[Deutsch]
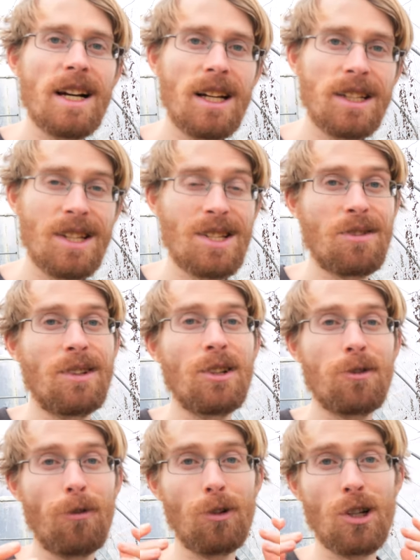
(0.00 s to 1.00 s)
ärgerlich ist, wenn die
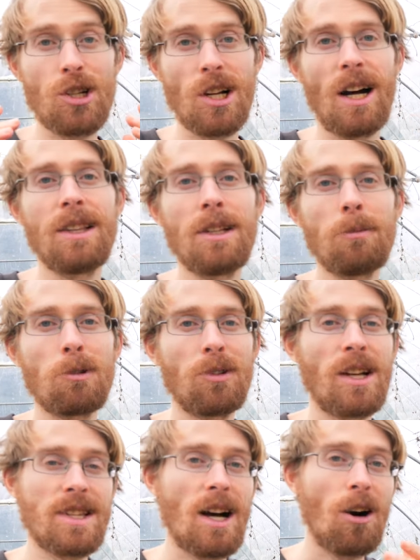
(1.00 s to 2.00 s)
Folie Schaden nimmt und
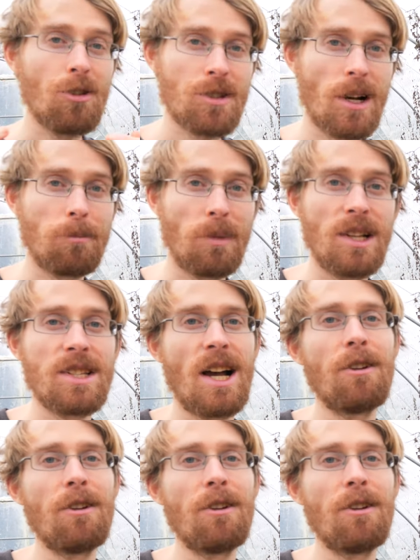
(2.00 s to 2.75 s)
das außerhalb meines